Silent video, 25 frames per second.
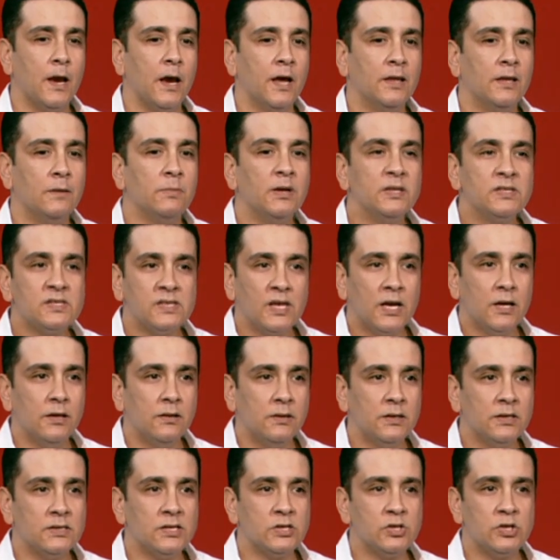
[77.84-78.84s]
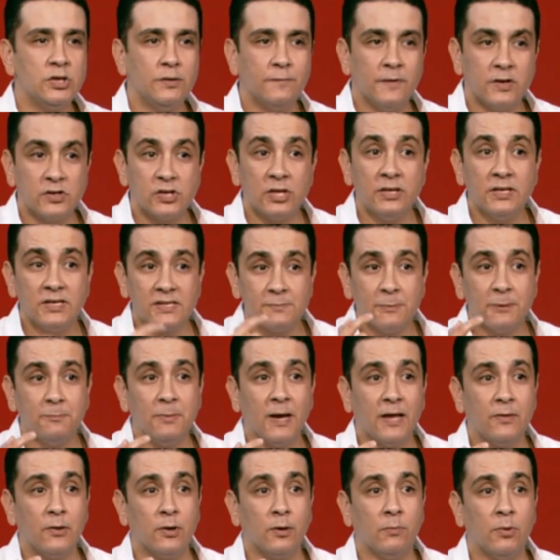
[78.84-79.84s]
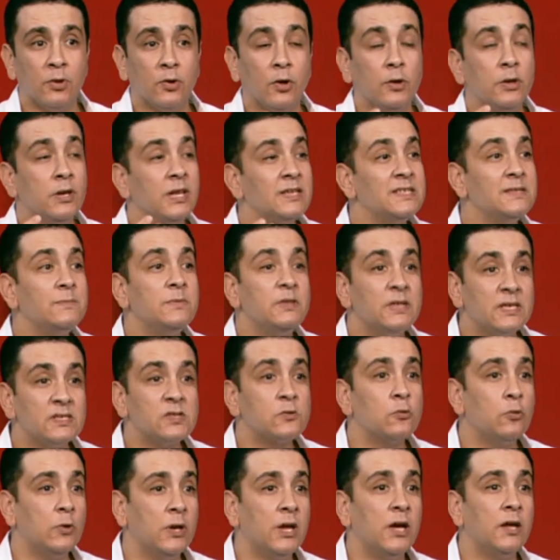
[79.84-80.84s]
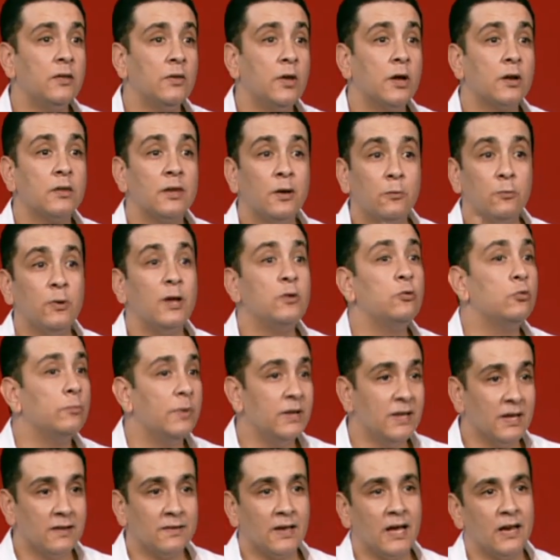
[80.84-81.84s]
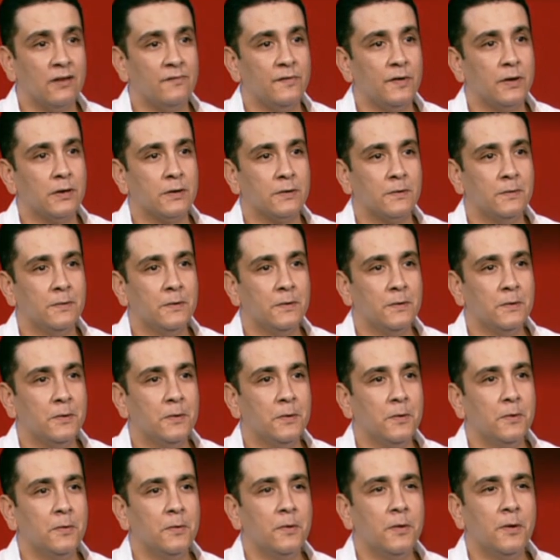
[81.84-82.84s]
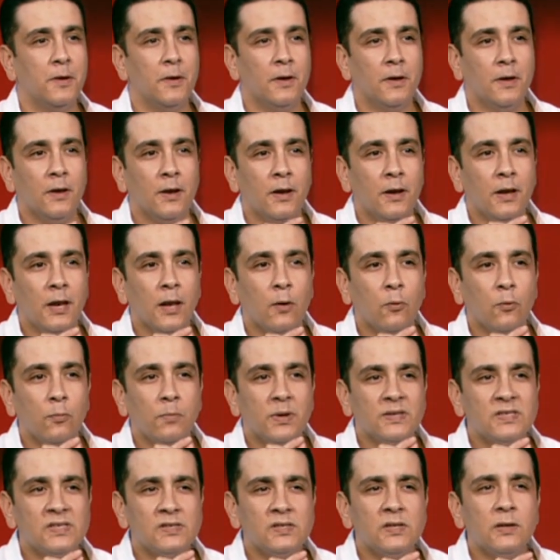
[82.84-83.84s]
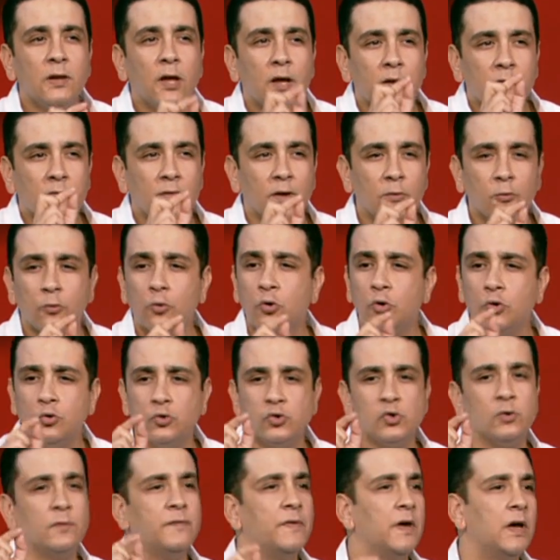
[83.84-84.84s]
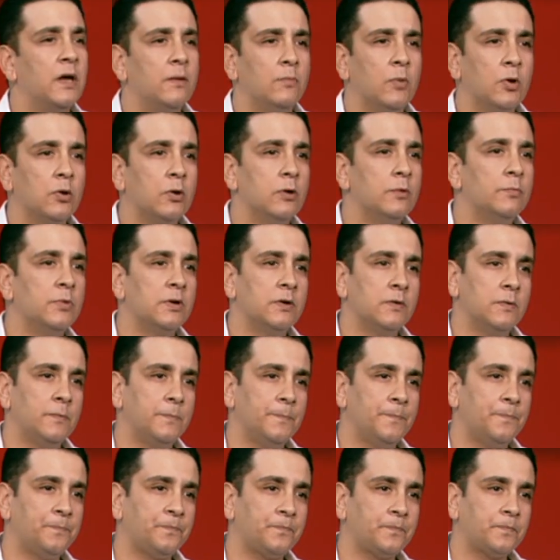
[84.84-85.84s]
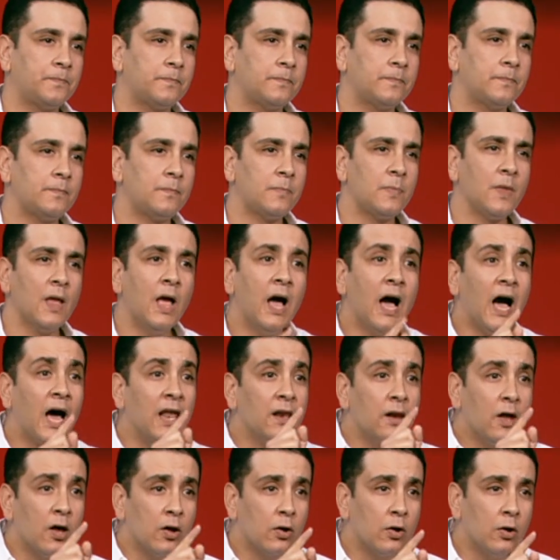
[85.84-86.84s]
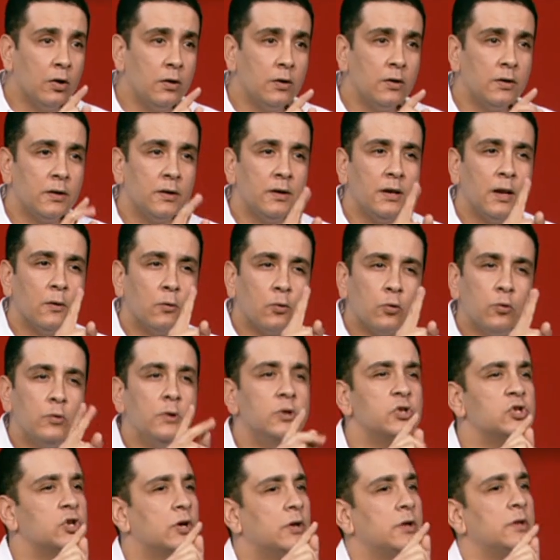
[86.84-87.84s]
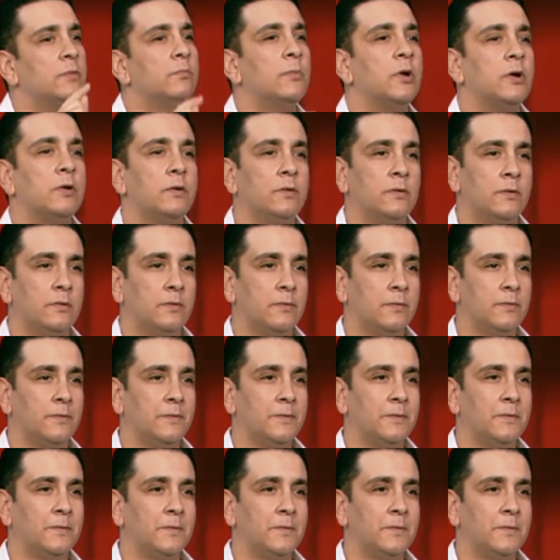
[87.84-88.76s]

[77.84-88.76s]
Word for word: انا بنصح الناس يا شريف عشان نثبت بعد رمضان لازم الناس كلها النهارده ولاد وبنات على فكره لو بس لقطه نروح نزور فيها المقابر على الاقل لو كل شهرين مره ده تبقى